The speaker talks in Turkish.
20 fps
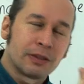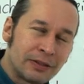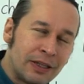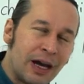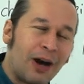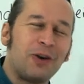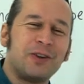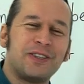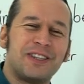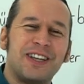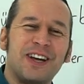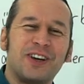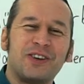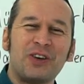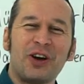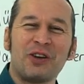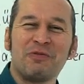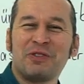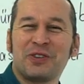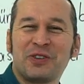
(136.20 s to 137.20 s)
daha önceden
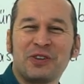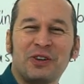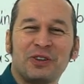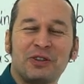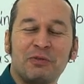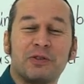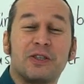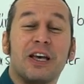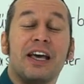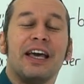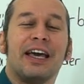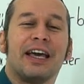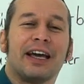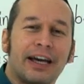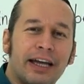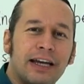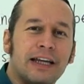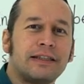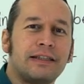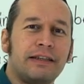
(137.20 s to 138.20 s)
görmüş olduğumuz
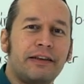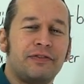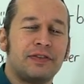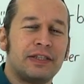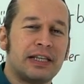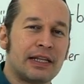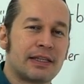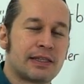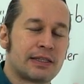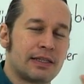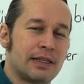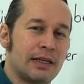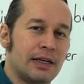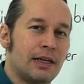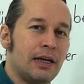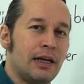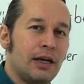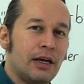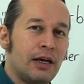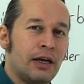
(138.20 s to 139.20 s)
relatif
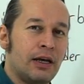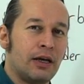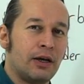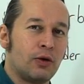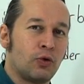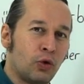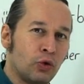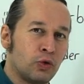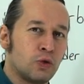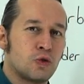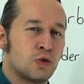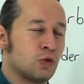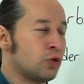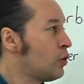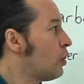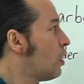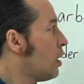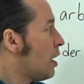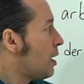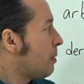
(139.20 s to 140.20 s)
zetsi e,
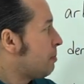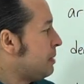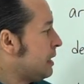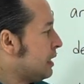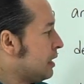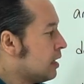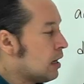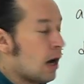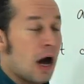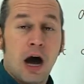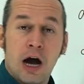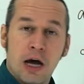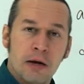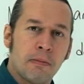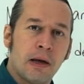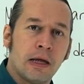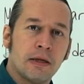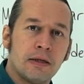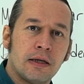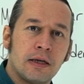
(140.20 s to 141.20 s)
konusunu bir
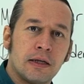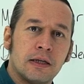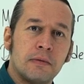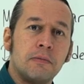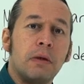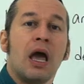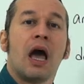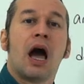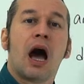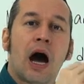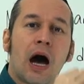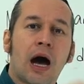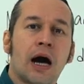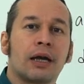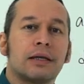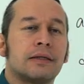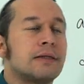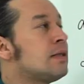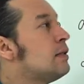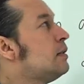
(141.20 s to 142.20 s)
harmanlayalım.
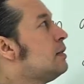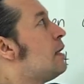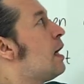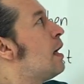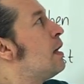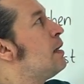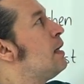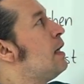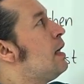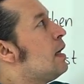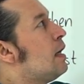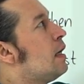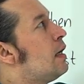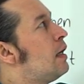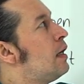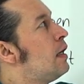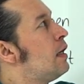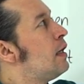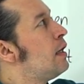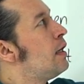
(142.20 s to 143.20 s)
Ardından
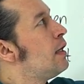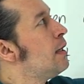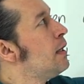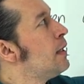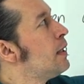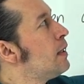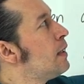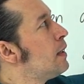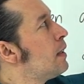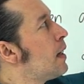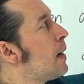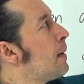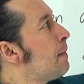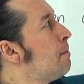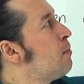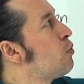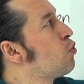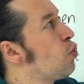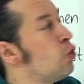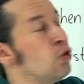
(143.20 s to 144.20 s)
e,
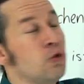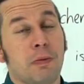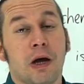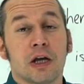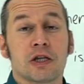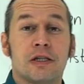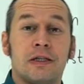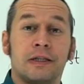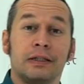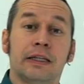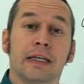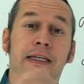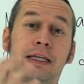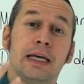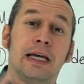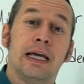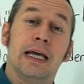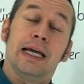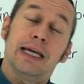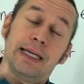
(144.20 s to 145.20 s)
bu konu
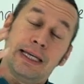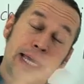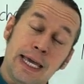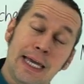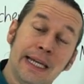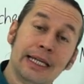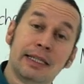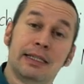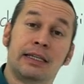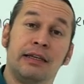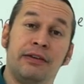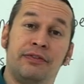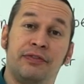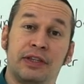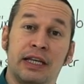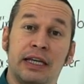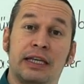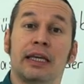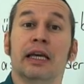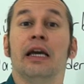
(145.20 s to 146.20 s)
başlığındaki
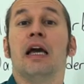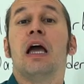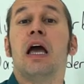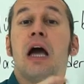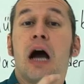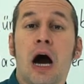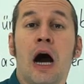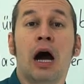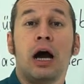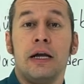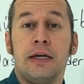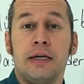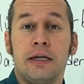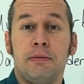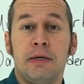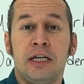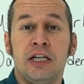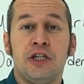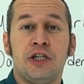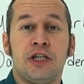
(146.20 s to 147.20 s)
genitifteki
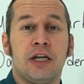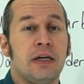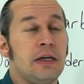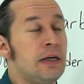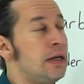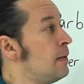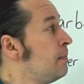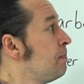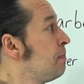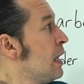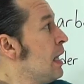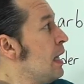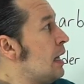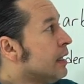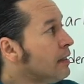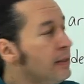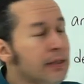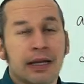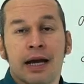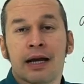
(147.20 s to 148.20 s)
halini bir inceleyelim.
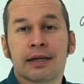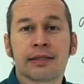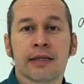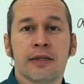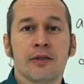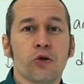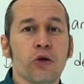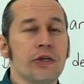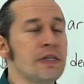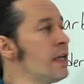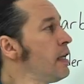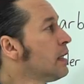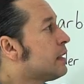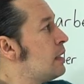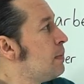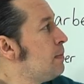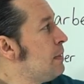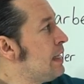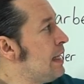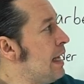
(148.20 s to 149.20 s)
Dilerseniz
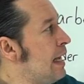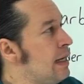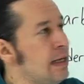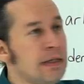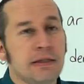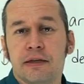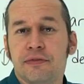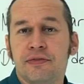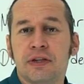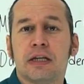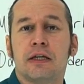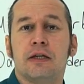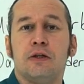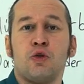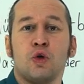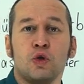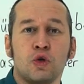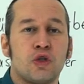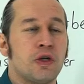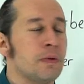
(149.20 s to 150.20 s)
öncelikle bir
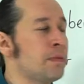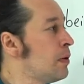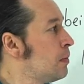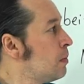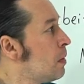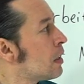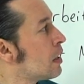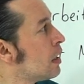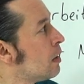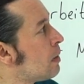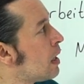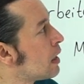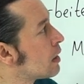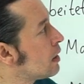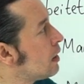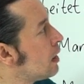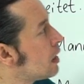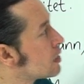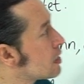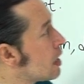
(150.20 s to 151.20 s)
genitifteki dönüşüme bir bakalım
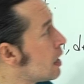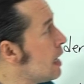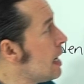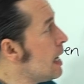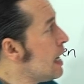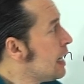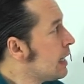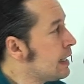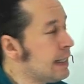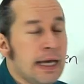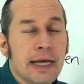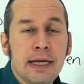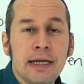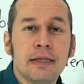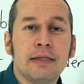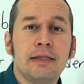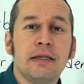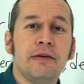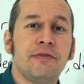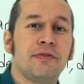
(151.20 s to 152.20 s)
arkadaşlar.
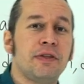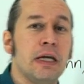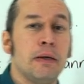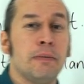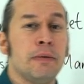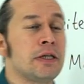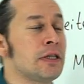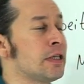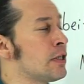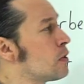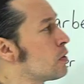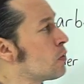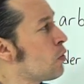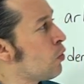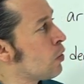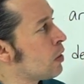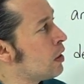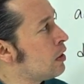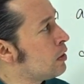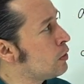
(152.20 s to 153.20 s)
Genitif demiş
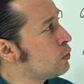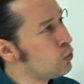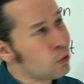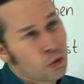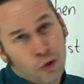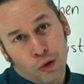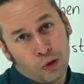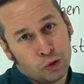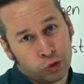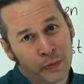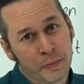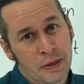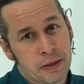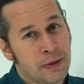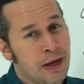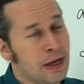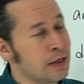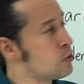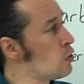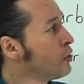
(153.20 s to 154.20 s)
e, olduğum
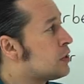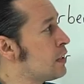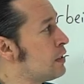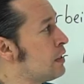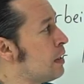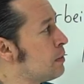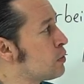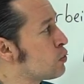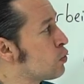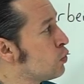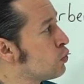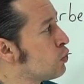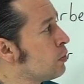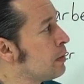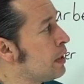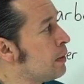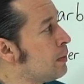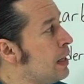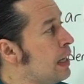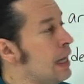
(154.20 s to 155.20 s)
gibi az önce demiş
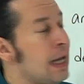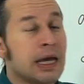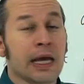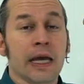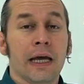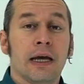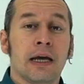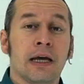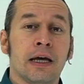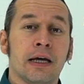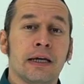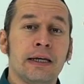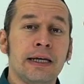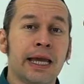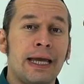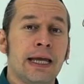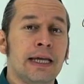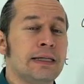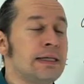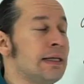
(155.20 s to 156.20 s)
olduğum gibi e,
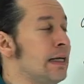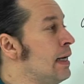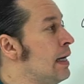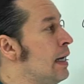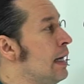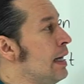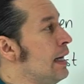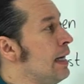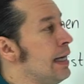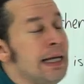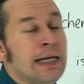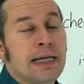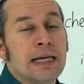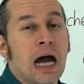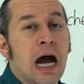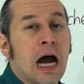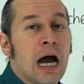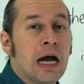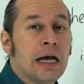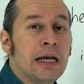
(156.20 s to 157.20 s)
neydi?
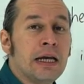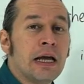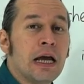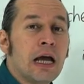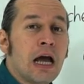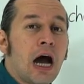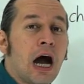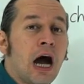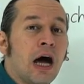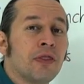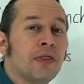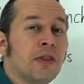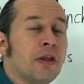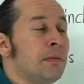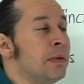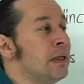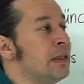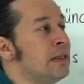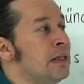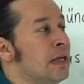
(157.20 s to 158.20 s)
İnhali
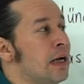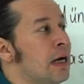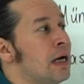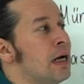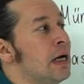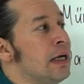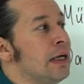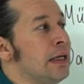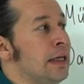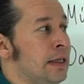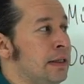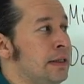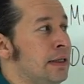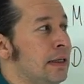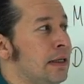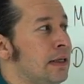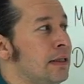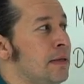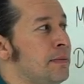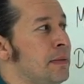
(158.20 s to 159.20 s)
anlamında
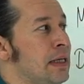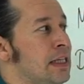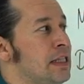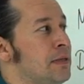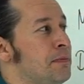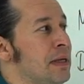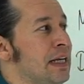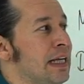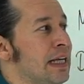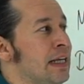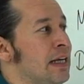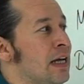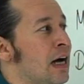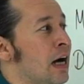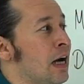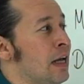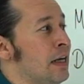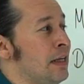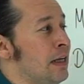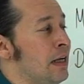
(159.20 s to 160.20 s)
idi. Değil mi ismin
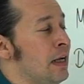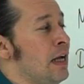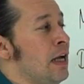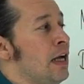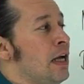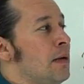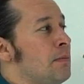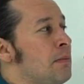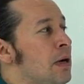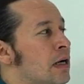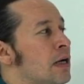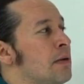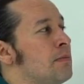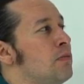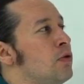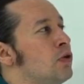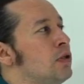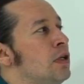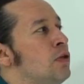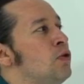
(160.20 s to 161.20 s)
inhali?
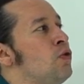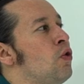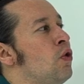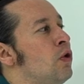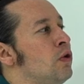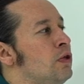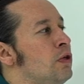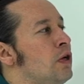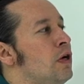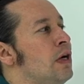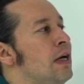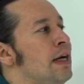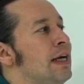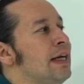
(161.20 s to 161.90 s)
Bakın burada ne oluyor?